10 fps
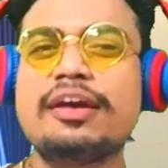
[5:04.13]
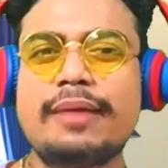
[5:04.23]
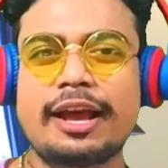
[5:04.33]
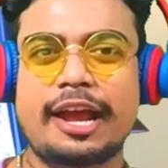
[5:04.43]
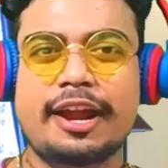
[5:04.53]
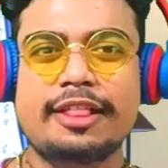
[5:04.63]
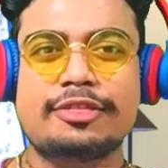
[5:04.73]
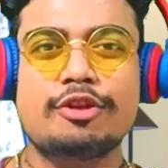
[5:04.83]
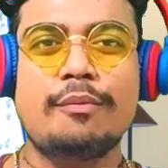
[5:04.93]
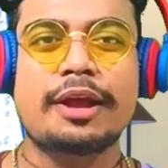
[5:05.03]
দিয়ে মানে কেটে
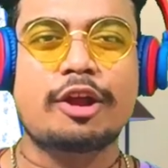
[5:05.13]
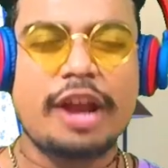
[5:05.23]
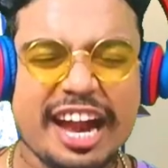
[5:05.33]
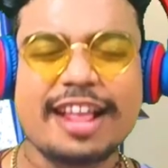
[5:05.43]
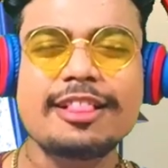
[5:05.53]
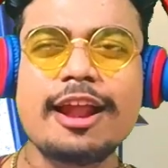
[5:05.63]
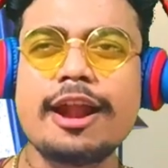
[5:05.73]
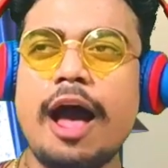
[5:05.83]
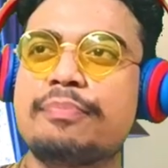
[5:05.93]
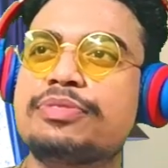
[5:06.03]
দিতে হবে কেটে দিলে
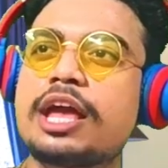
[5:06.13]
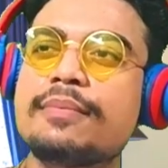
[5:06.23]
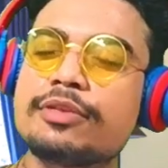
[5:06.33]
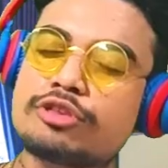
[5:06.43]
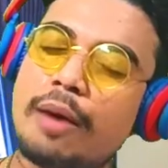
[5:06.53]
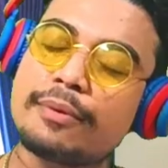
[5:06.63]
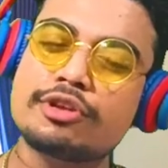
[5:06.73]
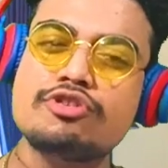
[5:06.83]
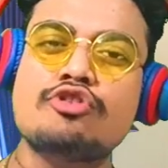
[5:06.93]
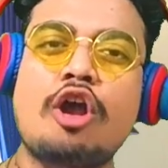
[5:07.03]
না দেখবি সব
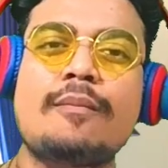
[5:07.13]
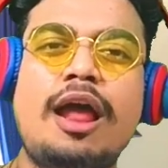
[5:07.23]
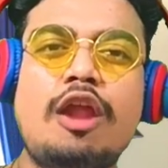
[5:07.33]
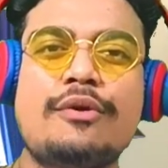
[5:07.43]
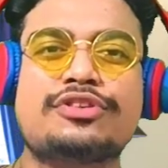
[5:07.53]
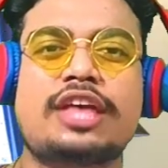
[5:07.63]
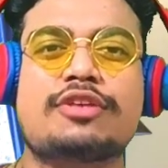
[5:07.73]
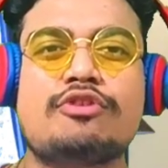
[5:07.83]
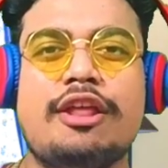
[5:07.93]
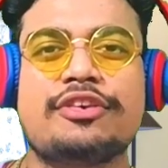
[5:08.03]
কিছু নর্মাল
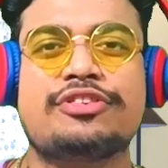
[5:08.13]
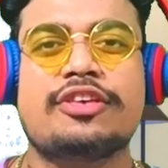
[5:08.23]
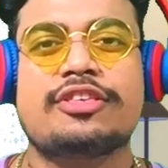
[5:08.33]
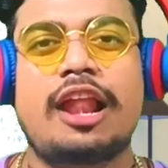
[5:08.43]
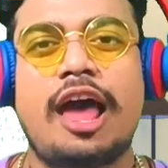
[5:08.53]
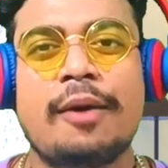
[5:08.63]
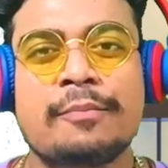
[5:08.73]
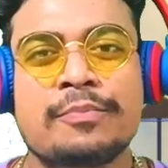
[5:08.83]
অবস্থায় চলে এসছে শালা